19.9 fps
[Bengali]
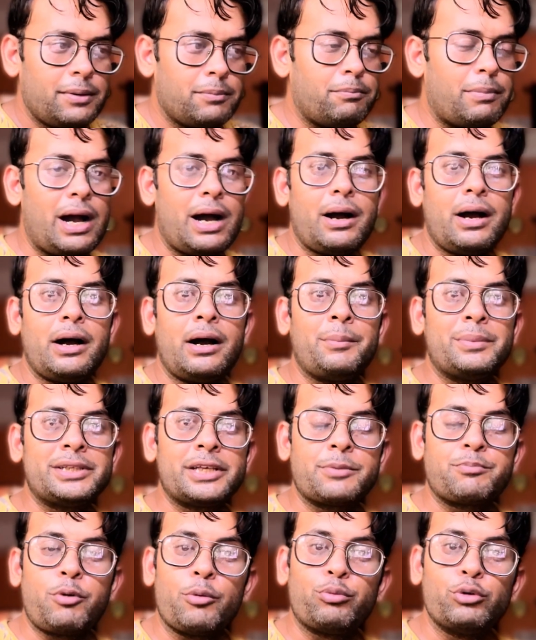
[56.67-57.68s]
বা
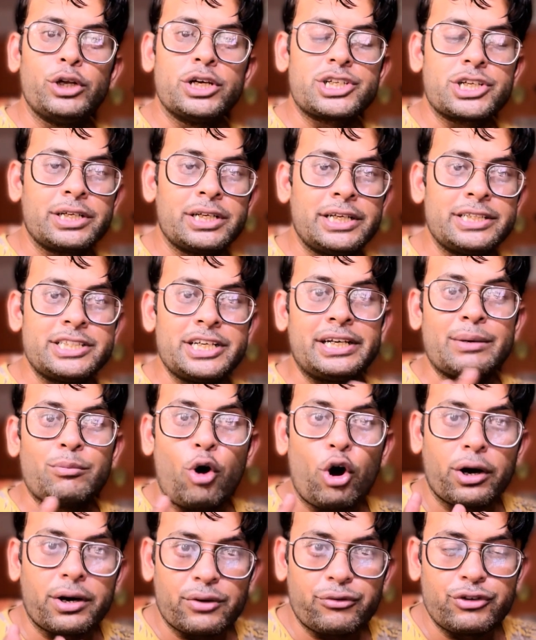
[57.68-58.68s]
আমাদের পপুলেশনের যে
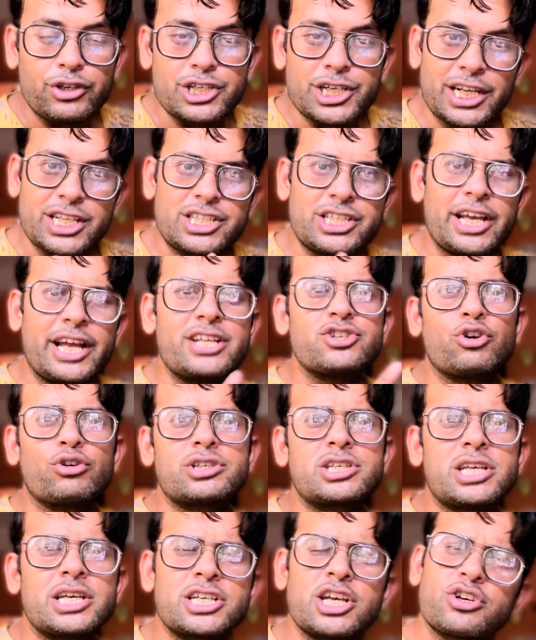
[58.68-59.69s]
ডেমোগ্রাফি সেটা চেঞ্জ
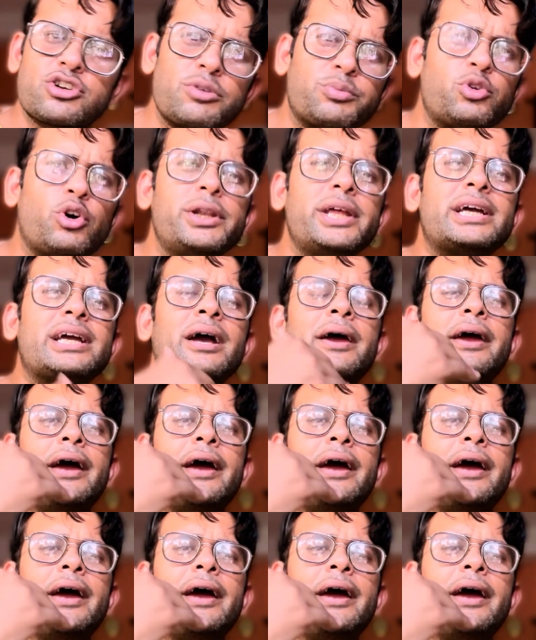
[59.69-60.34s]
হচ্ছে সেসব তো অনেক